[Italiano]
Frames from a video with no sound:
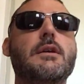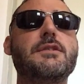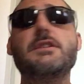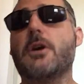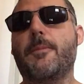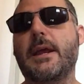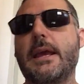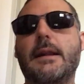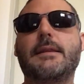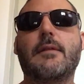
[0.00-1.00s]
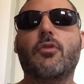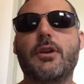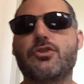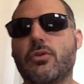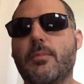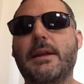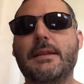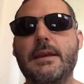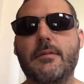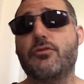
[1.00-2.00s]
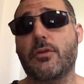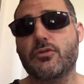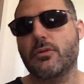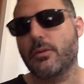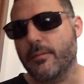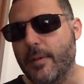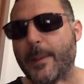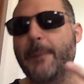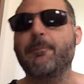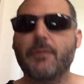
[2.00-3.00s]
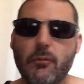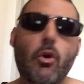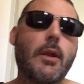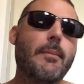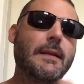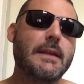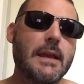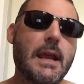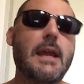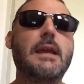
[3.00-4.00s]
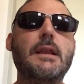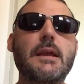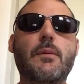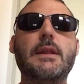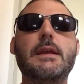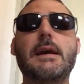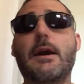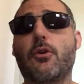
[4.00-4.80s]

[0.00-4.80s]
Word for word: Si scopre che in realtà vuole solo, bandi- cioè solo vabbè, vuole bandire i liquidi